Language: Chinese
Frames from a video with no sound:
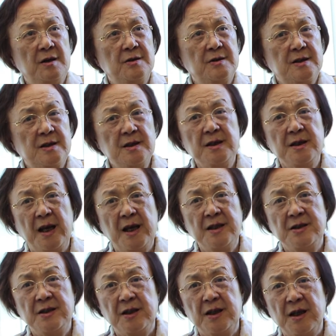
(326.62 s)
四
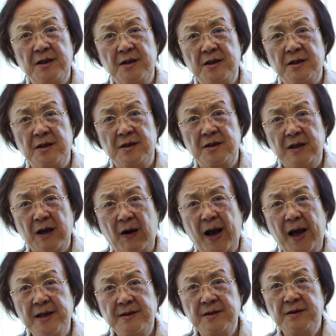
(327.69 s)
年级的小
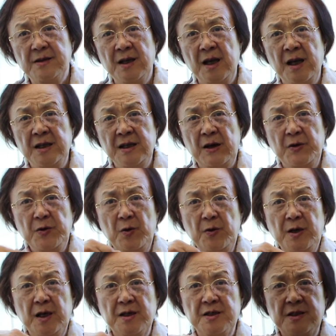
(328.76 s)
孩子，要用
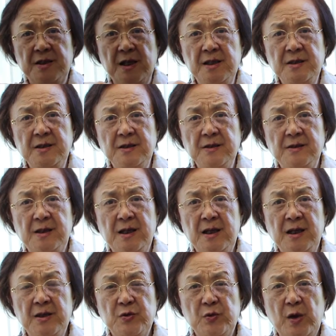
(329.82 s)
那个绳子
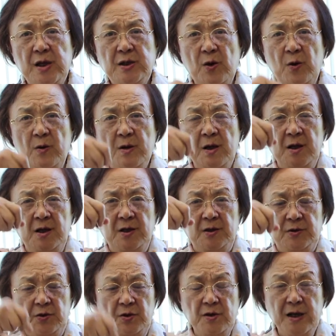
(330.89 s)
跟那个水桶，
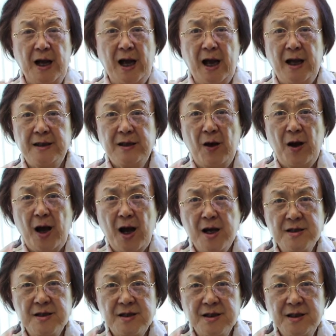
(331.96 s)
咚啊到
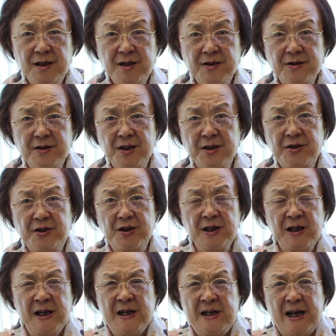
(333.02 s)
很深很深的井，
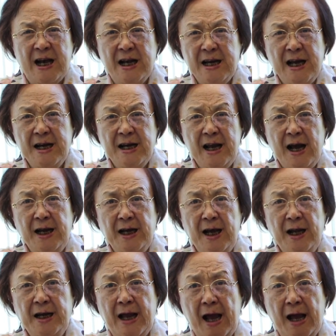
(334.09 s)
拿拿拿
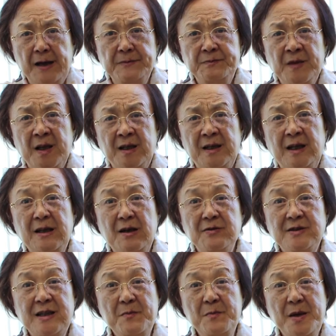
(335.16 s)
拿拿，拿到
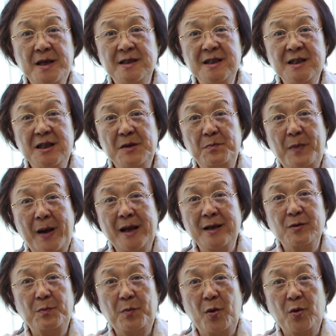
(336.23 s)
上面已经一半
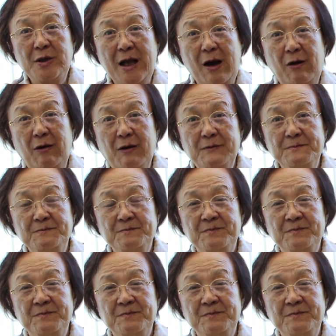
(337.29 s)
都剥掉了。